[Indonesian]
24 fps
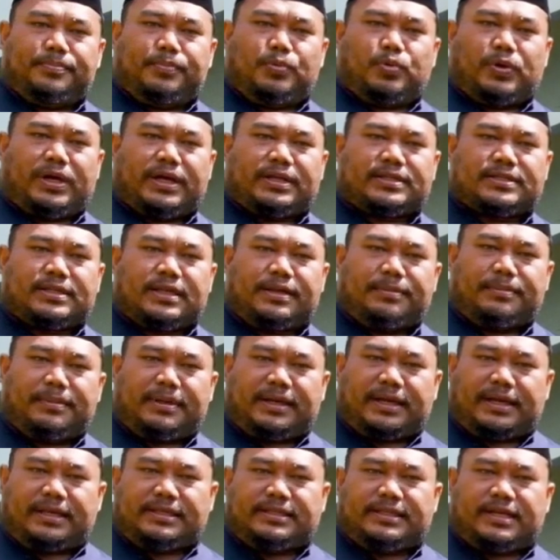puasa
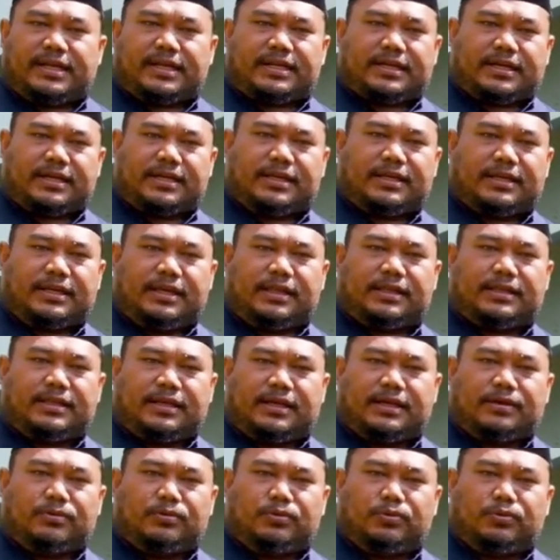mengajarkan
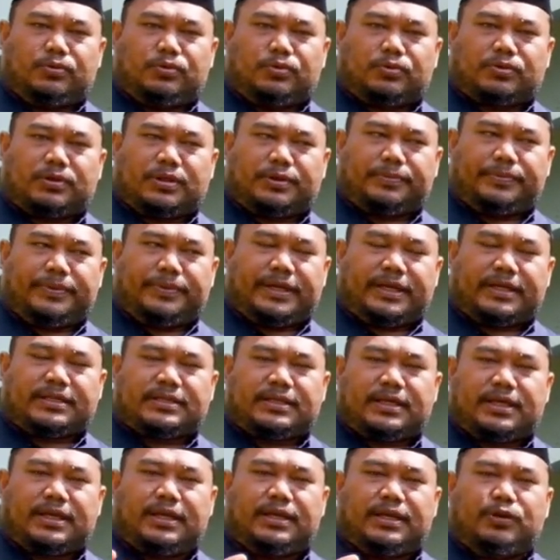kita untuk
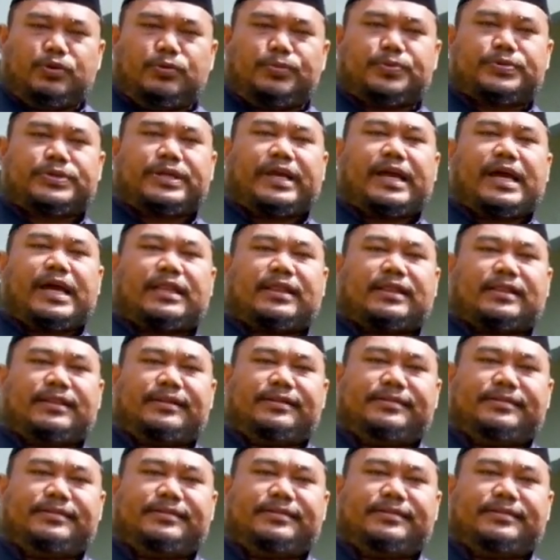terbiasa hidup sehat.